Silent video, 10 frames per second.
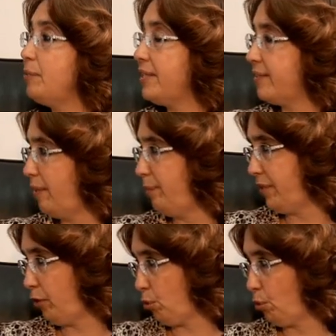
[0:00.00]

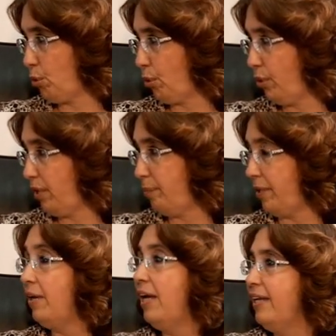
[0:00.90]
sistemimiz de çok çok
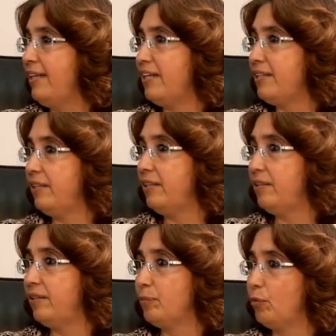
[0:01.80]
önemli. Yani
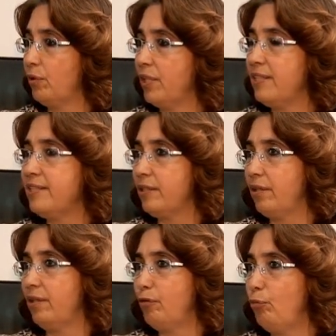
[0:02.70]
e,
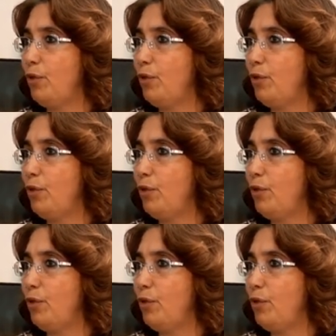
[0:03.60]
Klasik tüm